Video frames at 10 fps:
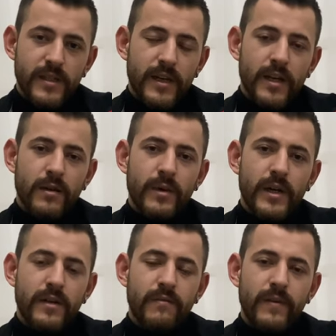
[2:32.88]

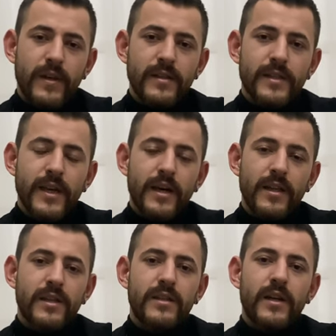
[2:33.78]
sağlamak ve
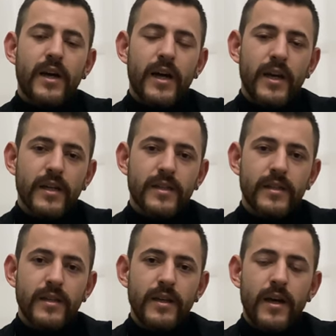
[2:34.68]
sadece
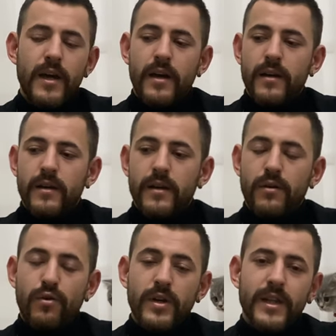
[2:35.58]
hayatını e,
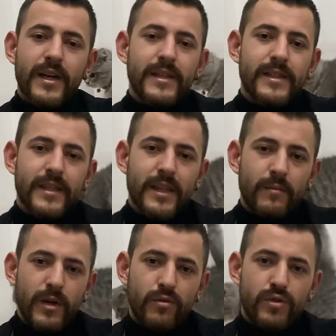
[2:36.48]
orada
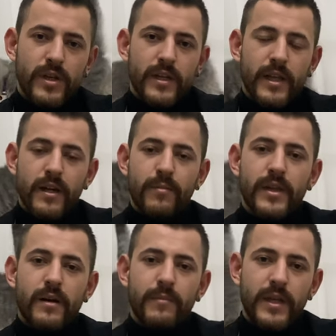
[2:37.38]
kısıtlamak üzerine
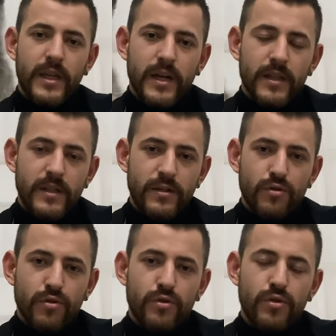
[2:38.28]
yapılan bir yanlış
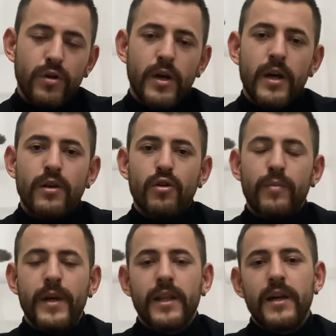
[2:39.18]
sonucu
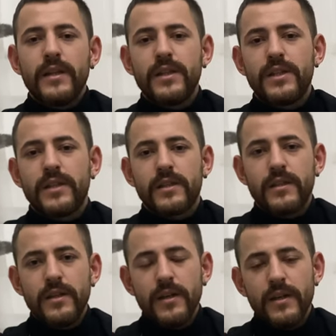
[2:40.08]
köpekler
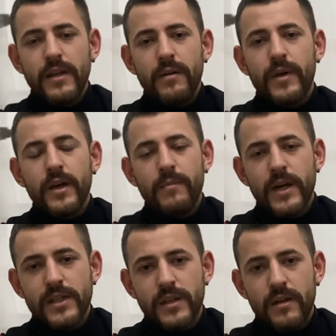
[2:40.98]
dışkısını yemeye
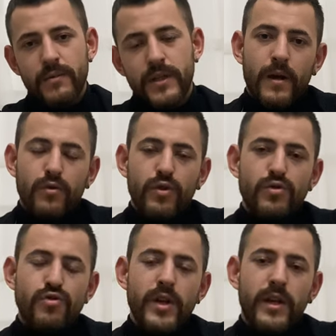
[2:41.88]
başlayabilir. O da
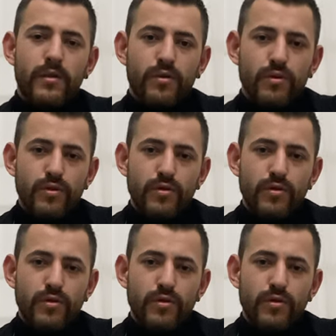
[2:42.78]
şu şekilde olur.